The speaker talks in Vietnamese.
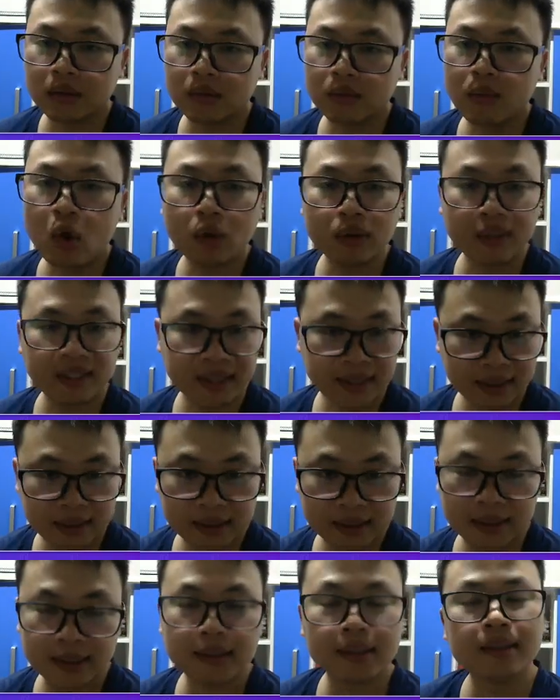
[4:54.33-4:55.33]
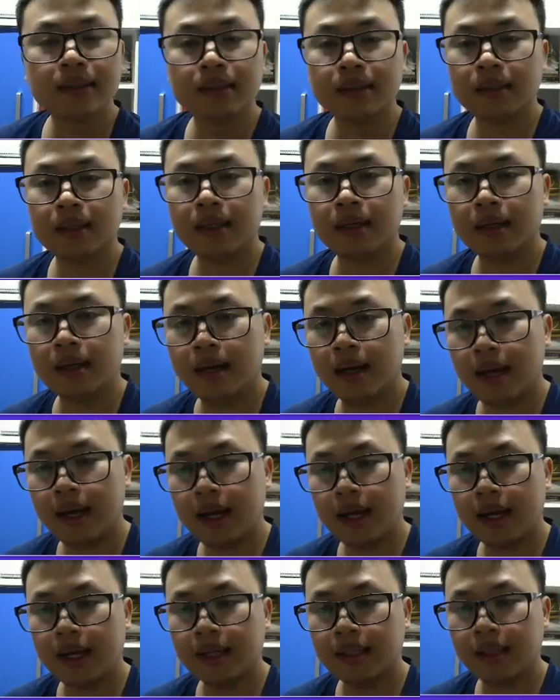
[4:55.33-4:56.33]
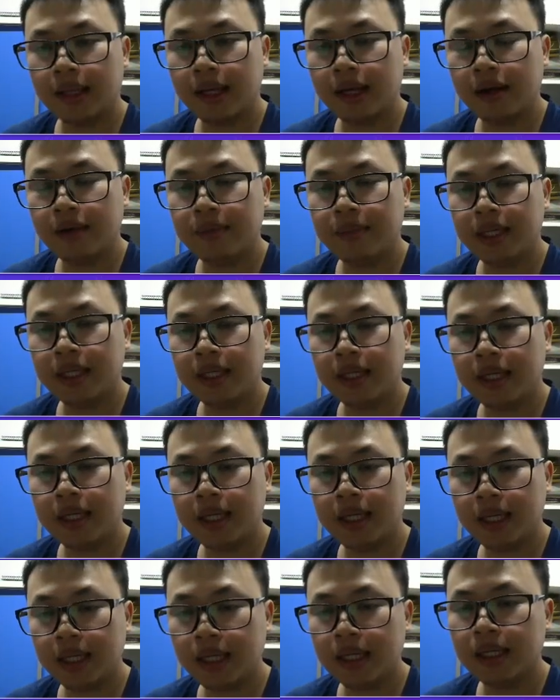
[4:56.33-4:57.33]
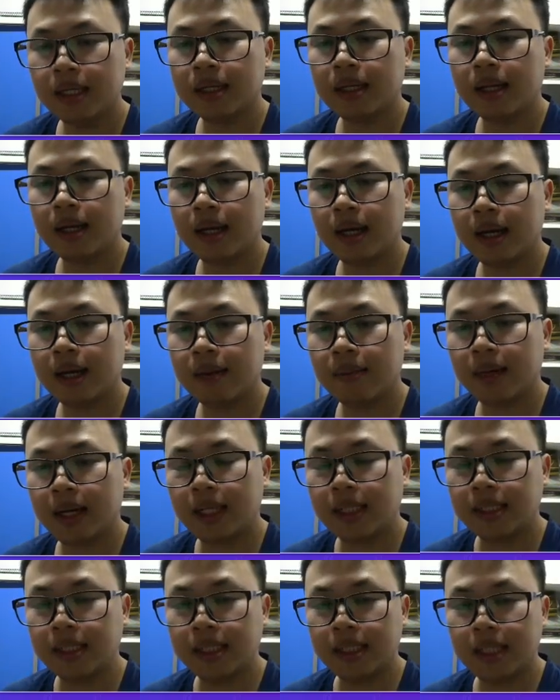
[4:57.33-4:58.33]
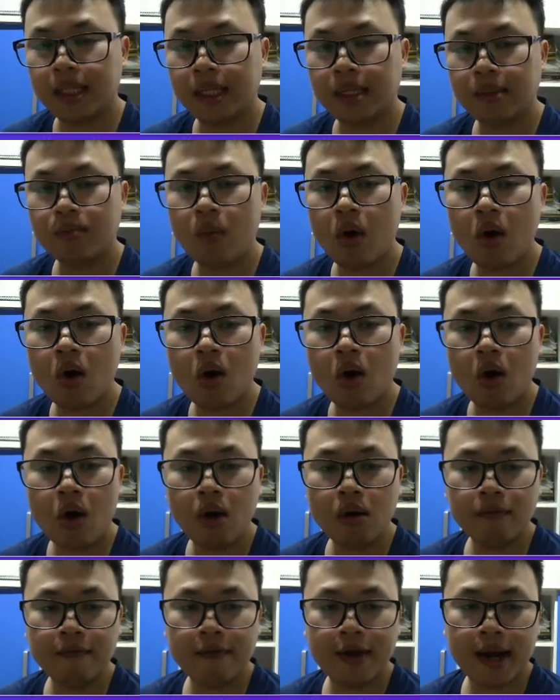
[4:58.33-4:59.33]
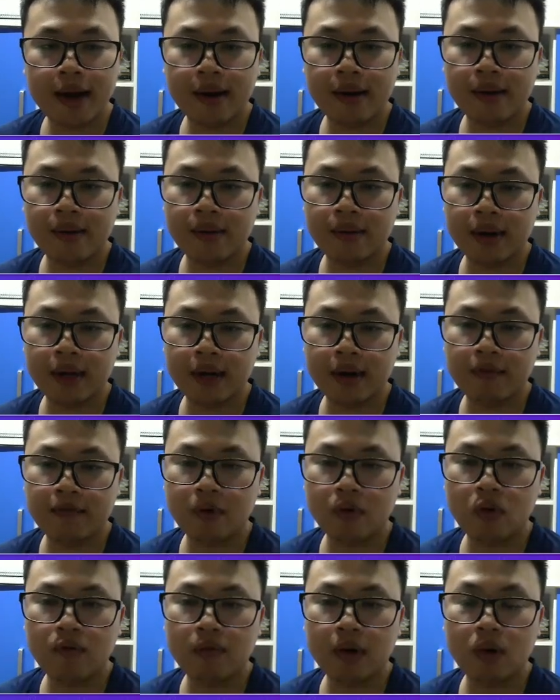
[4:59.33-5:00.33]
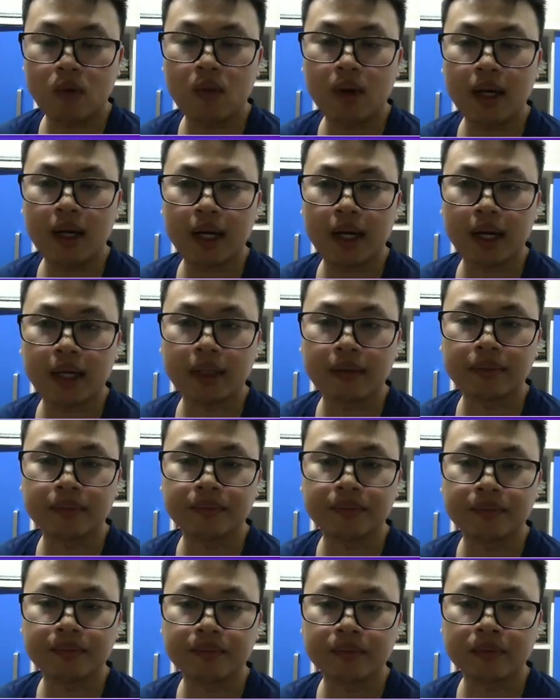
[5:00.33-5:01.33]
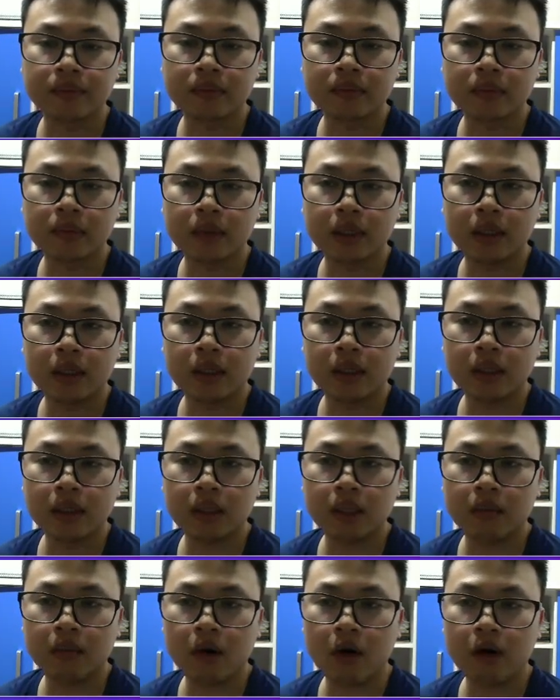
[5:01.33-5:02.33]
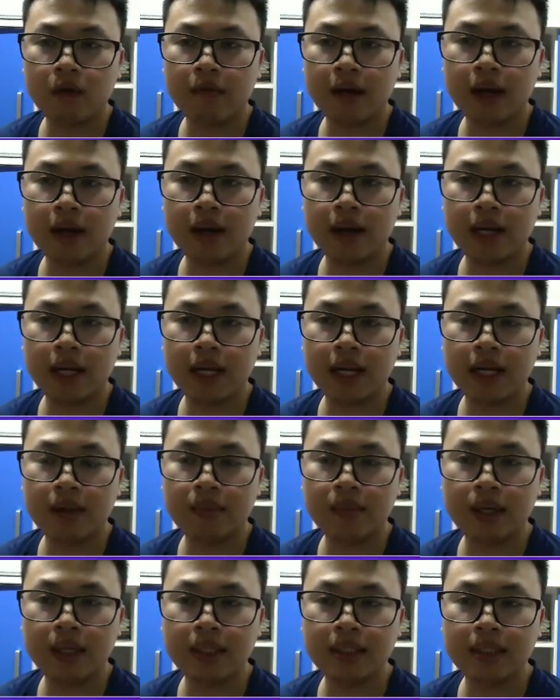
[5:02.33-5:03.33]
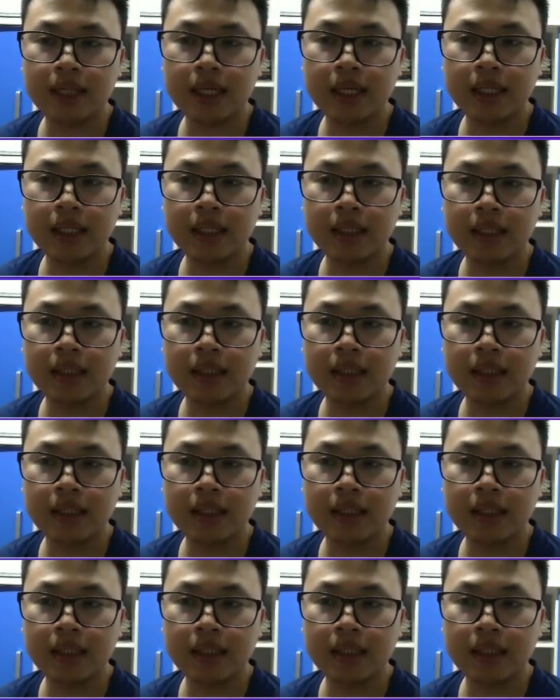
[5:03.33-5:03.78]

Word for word: một ý là theo mình nghĩ là bạn chỉ nên bó vào cái phong lô vận quân này này thì bó vào cái này là 10 giây